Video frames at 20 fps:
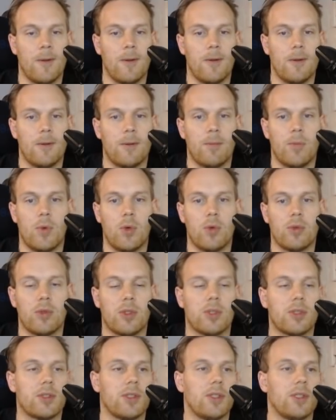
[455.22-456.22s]
Ähm, und
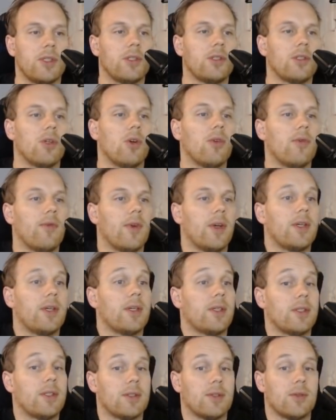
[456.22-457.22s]
das sehe ich auch
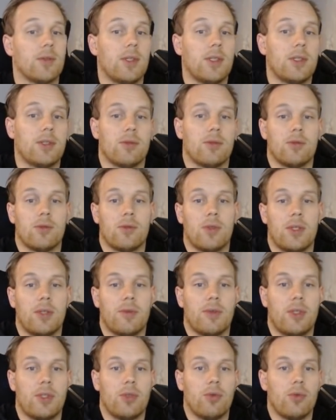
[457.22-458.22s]
weiterhin so. Also, solange
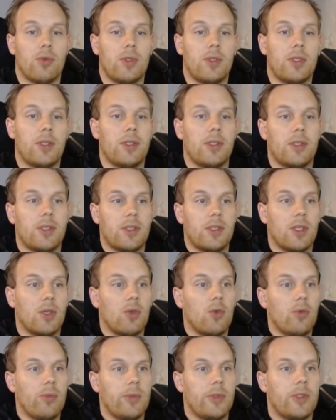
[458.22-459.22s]
wir die grüne Linie nicht nach
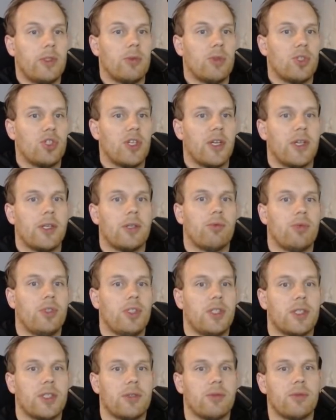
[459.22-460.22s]
oben hin überschreiten,
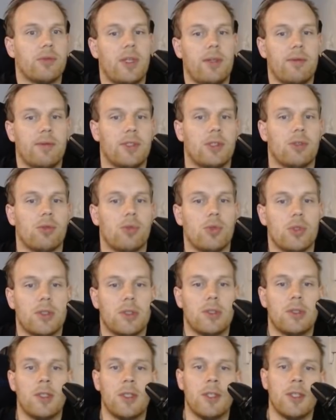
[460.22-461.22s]
retesten und dann weiter
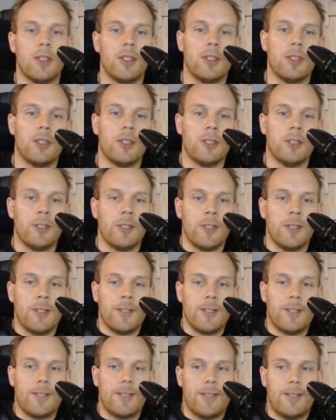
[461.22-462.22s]
hochziehen,
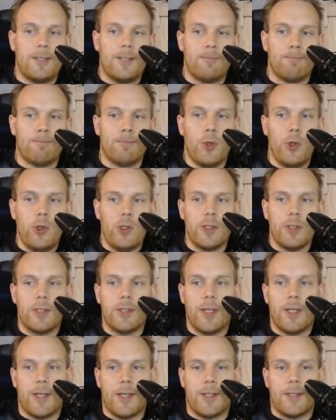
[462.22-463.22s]
keine
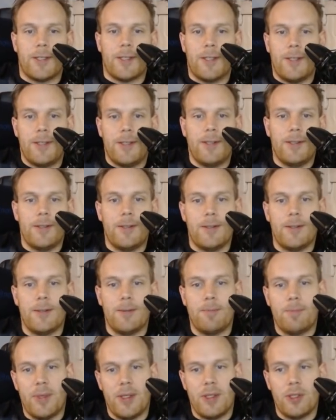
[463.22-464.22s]
Möglichkeit, hier
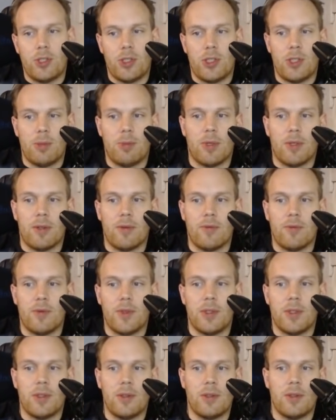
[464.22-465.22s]
bei Shiba
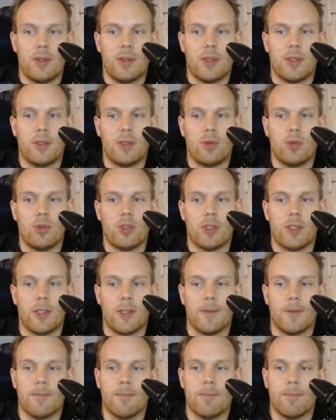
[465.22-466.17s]
wieder einzusteigen.